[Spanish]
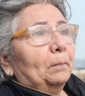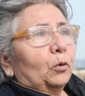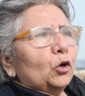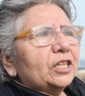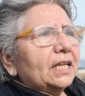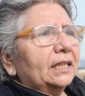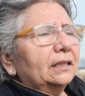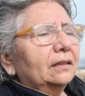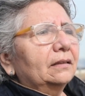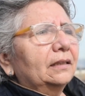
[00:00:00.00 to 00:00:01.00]
Apoyan
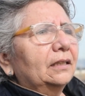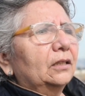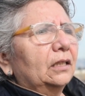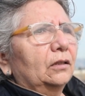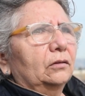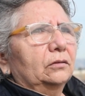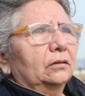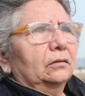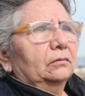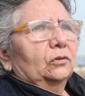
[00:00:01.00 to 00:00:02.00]

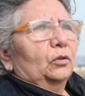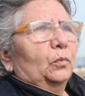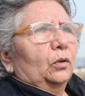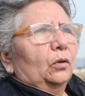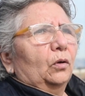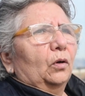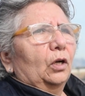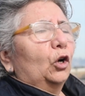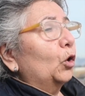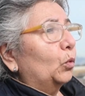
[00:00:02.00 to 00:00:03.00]
como
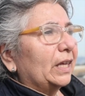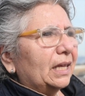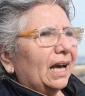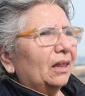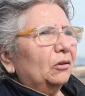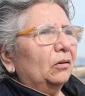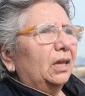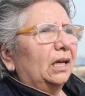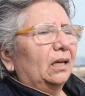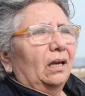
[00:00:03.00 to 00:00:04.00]
los cuidados
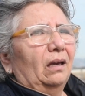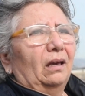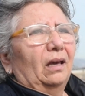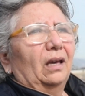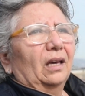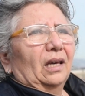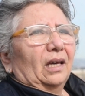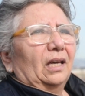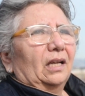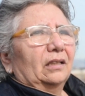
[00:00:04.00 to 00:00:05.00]
de que
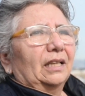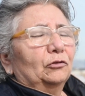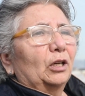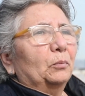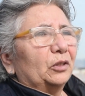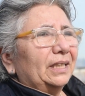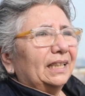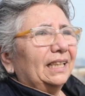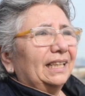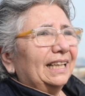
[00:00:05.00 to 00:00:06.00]
eh, tanto
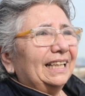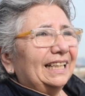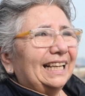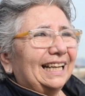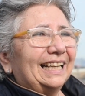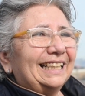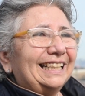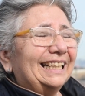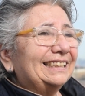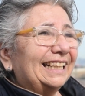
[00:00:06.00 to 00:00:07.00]
apoyar en, la,
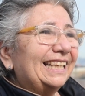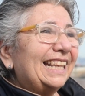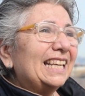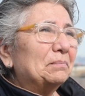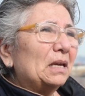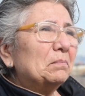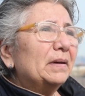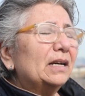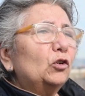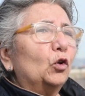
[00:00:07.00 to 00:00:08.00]
tragedia
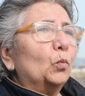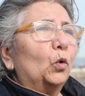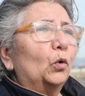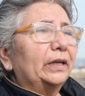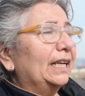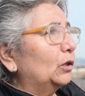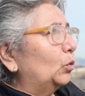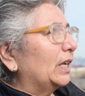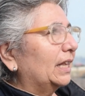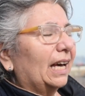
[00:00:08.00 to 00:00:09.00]
misma como en el
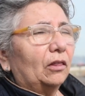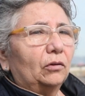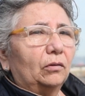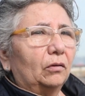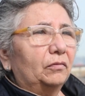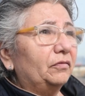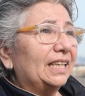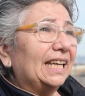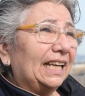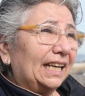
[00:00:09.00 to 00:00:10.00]
cuidado
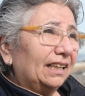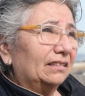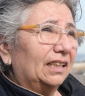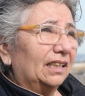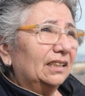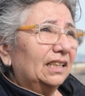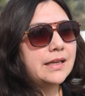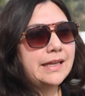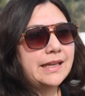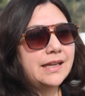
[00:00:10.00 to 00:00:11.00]
vigilante.
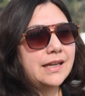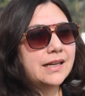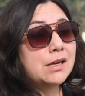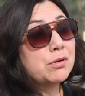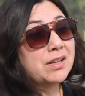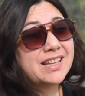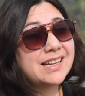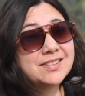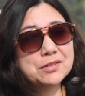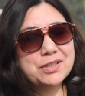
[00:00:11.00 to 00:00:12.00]
Eh,
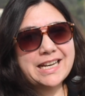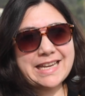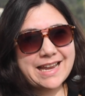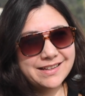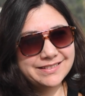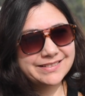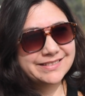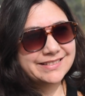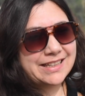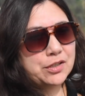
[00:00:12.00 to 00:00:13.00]
resguardar la soberanía
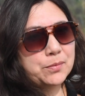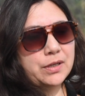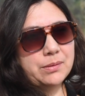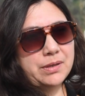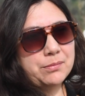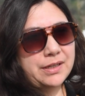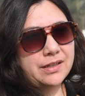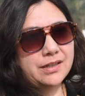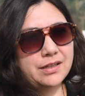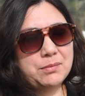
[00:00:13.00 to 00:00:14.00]
es como la
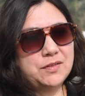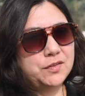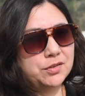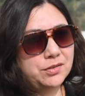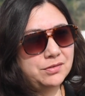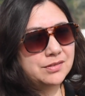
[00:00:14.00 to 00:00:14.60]
primera misión,